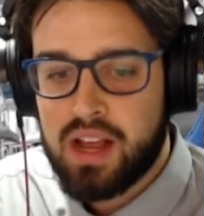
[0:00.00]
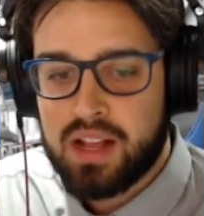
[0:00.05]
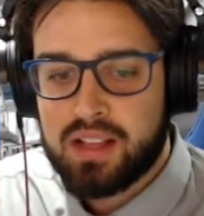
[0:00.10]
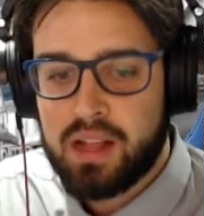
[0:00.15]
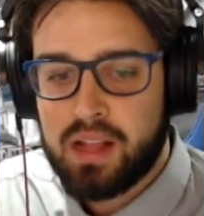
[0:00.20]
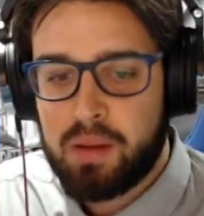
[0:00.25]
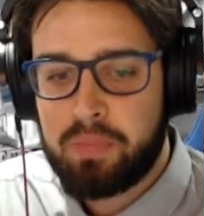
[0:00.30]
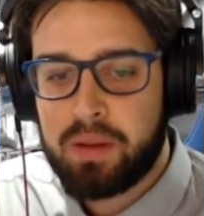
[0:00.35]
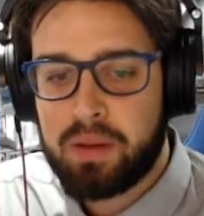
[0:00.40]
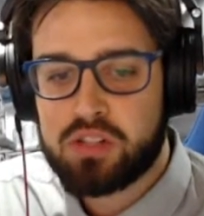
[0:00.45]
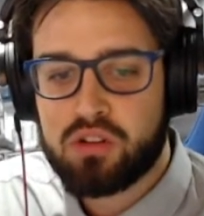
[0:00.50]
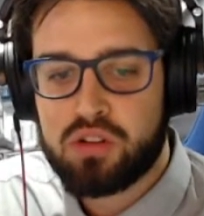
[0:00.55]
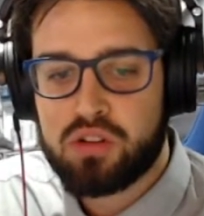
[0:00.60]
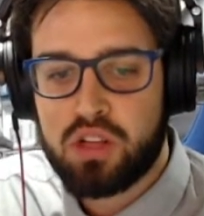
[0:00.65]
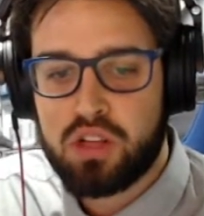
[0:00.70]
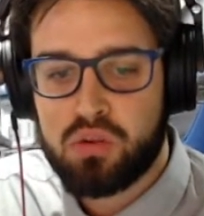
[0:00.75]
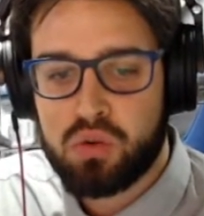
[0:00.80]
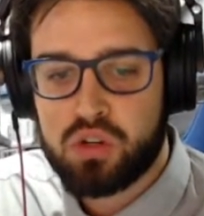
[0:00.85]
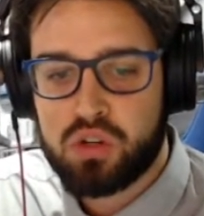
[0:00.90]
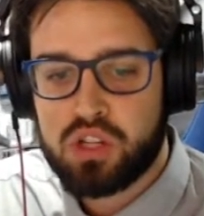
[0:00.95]
del peso
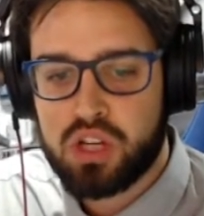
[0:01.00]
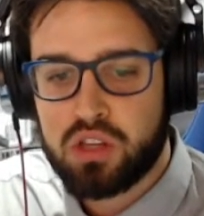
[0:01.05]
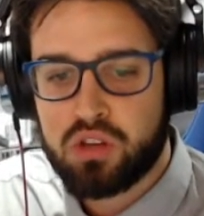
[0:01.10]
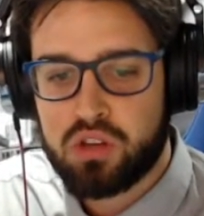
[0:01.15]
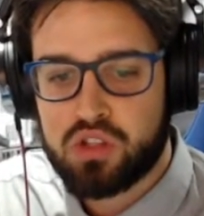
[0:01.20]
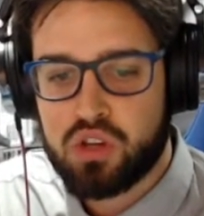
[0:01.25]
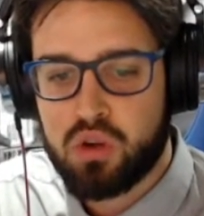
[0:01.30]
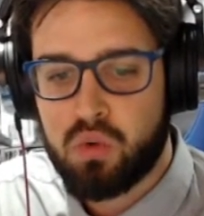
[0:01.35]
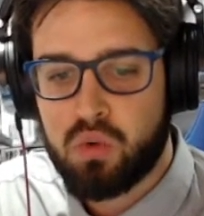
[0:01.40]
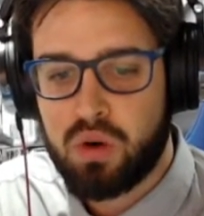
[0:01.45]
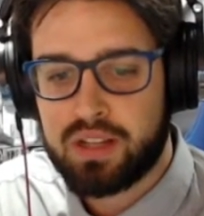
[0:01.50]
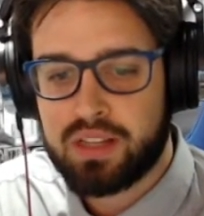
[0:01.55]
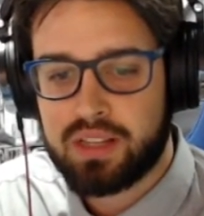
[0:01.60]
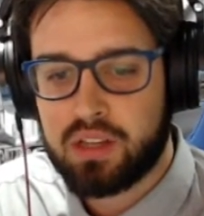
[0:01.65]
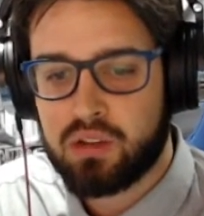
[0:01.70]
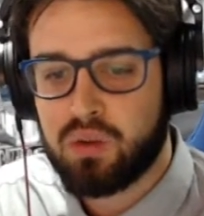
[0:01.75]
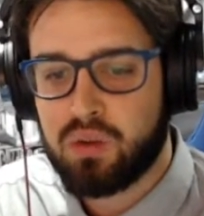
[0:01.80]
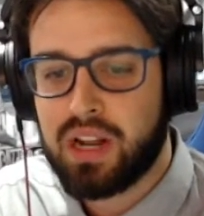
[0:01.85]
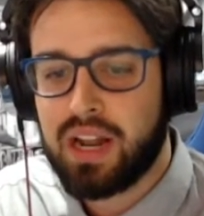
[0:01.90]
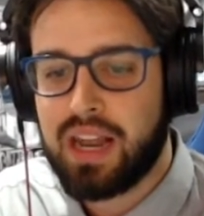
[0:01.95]
di 250
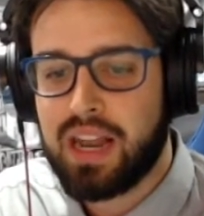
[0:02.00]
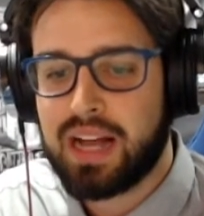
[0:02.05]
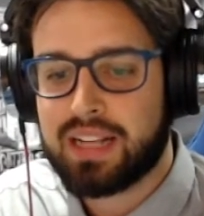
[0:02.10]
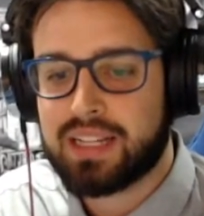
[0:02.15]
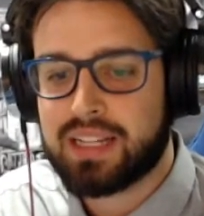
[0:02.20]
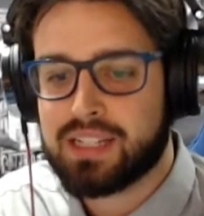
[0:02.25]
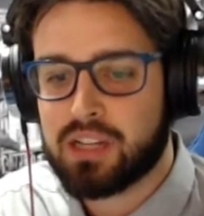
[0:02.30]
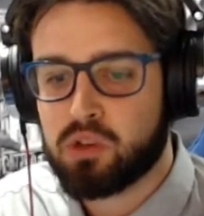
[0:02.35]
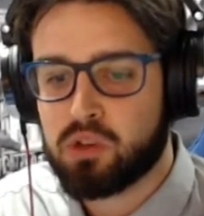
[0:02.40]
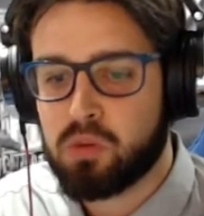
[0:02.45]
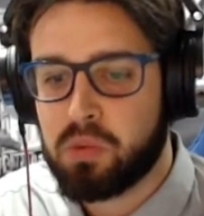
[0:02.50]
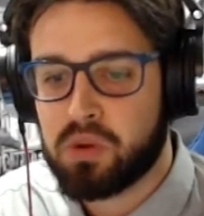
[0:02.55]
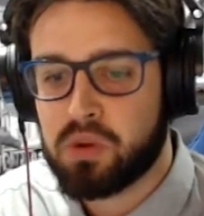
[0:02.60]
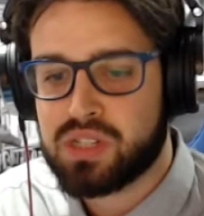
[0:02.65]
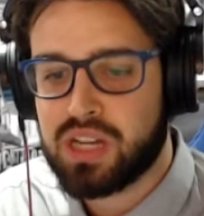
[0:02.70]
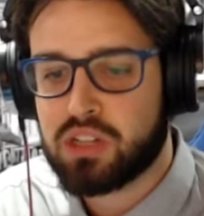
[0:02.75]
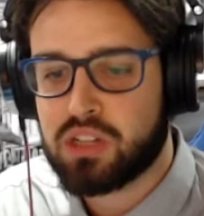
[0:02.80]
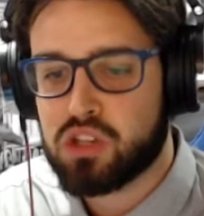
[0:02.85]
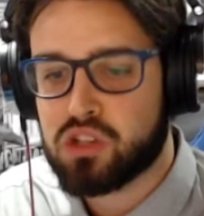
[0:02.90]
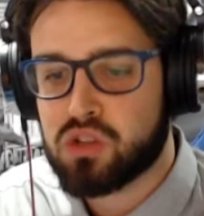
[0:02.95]
tonnellate è stato
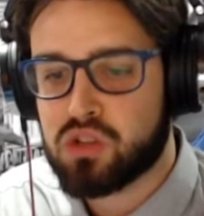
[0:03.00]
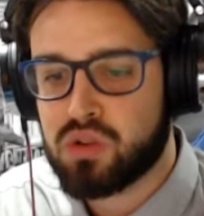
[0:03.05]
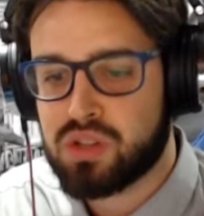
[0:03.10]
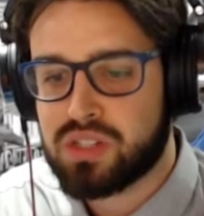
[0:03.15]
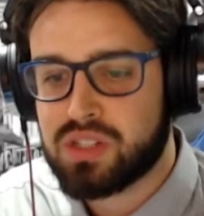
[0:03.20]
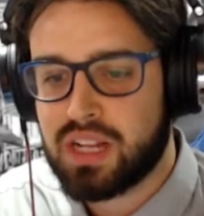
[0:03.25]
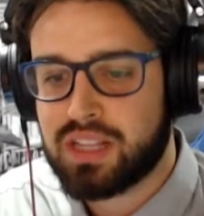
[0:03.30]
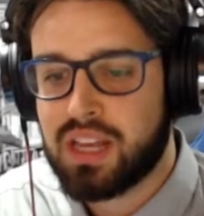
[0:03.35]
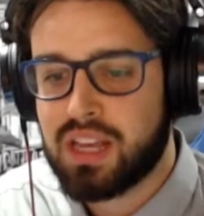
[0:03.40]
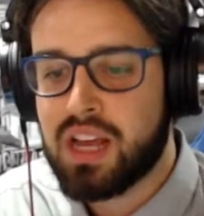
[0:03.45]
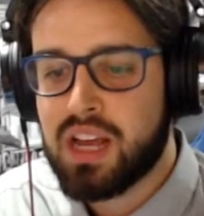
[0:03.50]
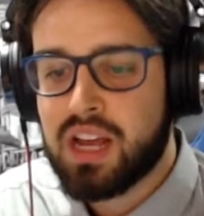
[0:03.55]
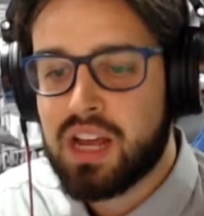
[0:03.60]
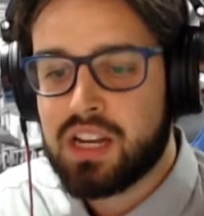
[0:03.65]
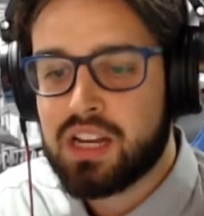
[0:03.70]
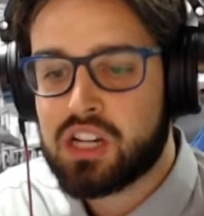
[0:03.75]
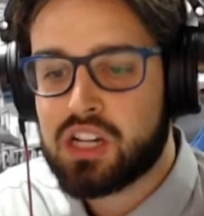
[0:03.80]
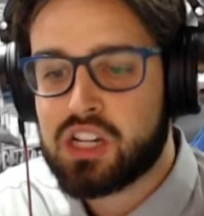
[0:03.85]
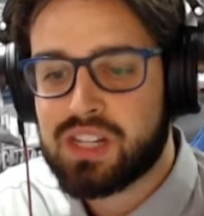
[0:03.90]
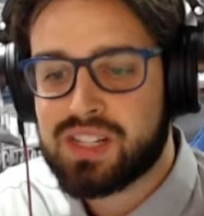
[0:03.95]
posato e sono stati
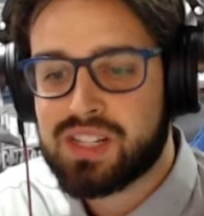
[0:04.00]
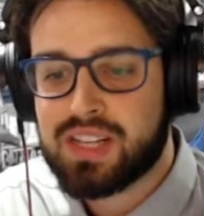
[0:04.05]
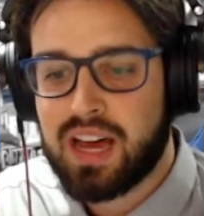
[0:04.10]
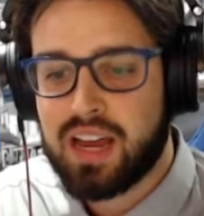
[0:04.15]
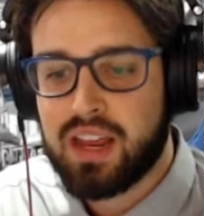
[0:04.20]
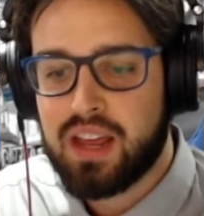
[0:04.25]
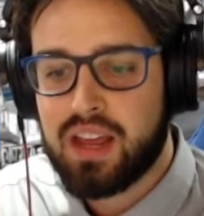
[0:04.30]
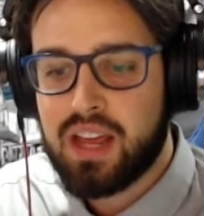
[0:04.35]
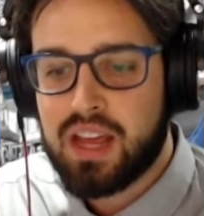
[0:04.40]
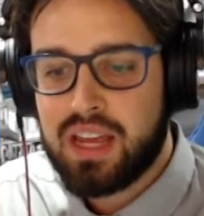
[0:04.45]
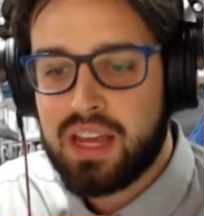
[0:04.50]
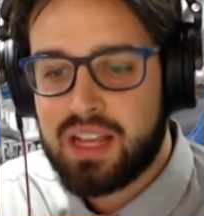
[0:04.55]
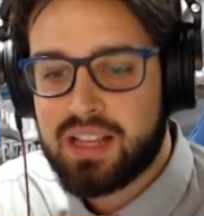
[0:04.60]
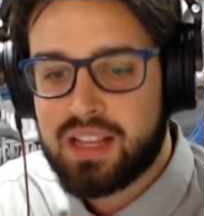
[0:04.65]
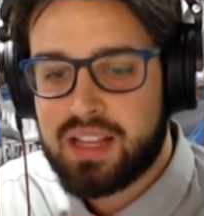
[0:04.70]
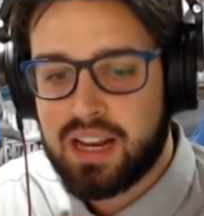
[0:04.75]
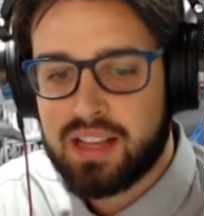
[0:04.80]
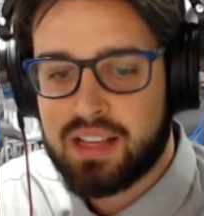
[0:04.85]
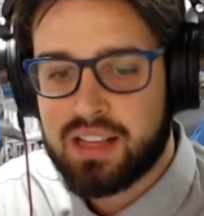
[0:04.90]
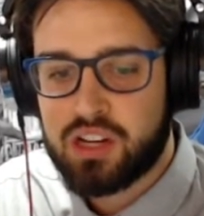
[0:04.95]
necessari i
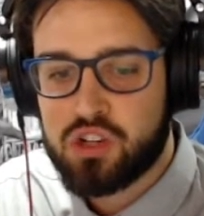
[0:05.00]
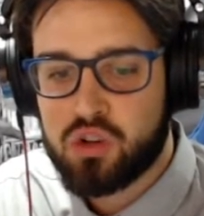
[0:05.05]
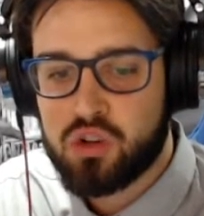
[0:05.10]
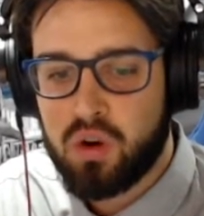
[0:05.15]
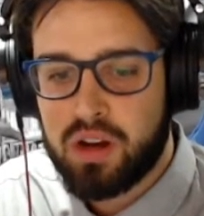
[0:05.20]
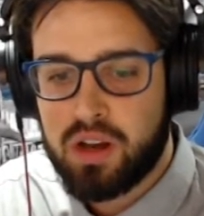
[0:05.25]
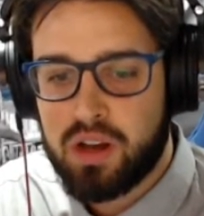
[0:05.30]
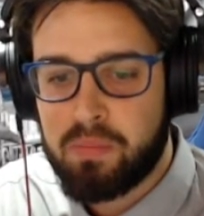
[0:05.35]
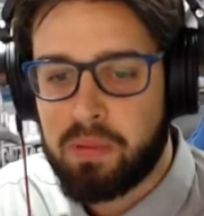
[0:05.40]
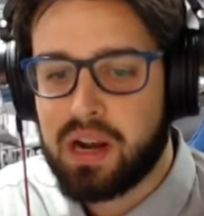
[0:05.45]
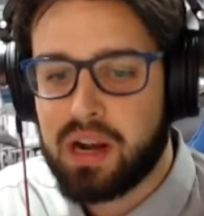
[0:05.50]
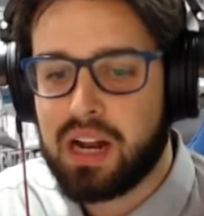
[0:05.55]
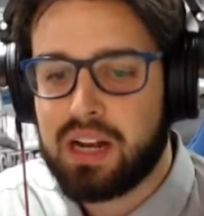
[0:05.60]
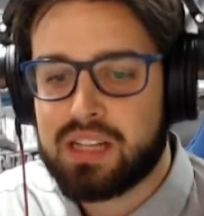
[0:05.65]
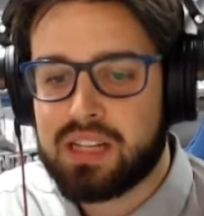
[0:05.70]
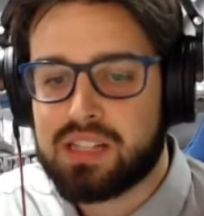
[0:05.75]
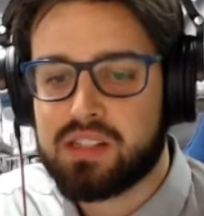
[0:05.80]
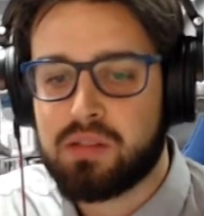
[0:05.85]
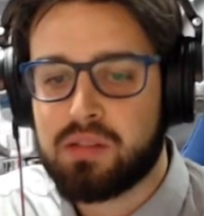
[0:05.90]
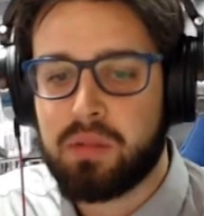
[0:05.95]
30 giorni per
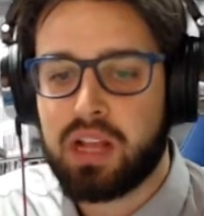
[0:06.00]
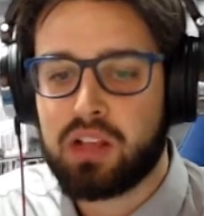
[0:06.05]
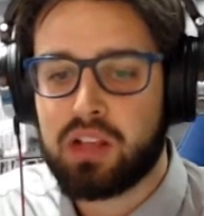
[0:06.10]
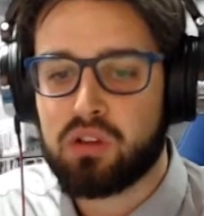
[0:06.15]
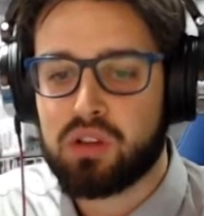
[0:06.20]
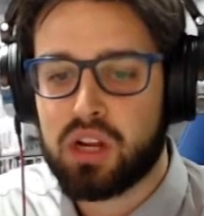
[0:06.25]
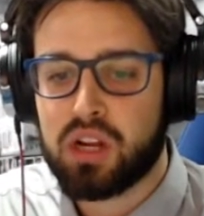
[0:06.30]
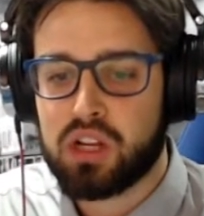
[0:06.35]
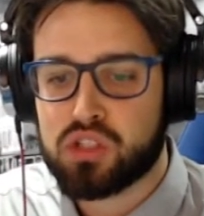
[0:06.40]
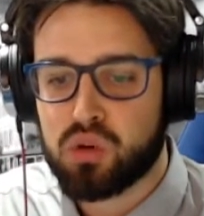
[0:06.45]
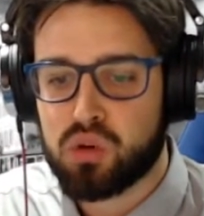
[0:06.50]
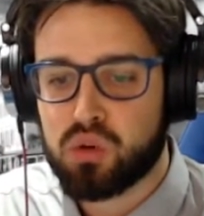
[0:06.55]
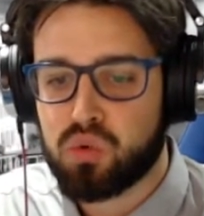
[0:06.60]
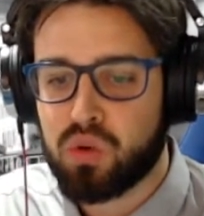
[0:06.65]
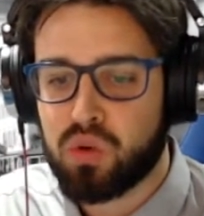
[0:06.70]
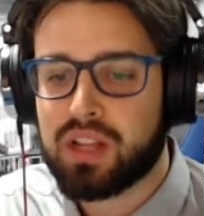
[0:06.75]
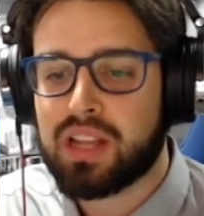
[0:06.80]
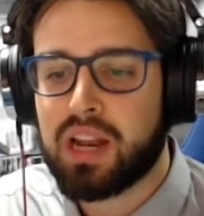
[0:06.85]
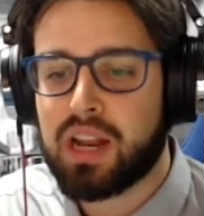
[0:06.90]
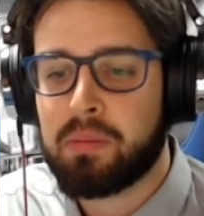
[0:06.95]
l'allestimento della
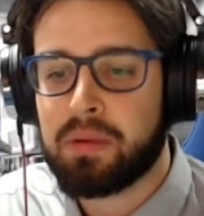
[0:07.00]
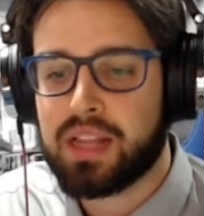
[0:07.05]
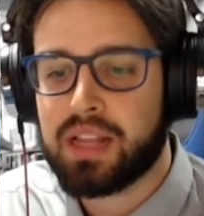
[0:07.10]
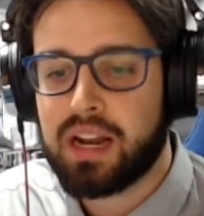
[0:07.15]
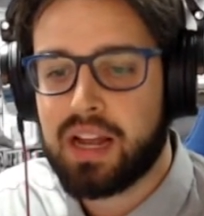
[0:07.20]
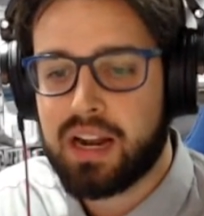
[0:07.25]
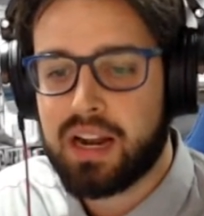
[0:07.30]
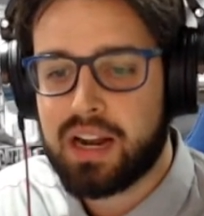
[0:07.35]
struttura tramite la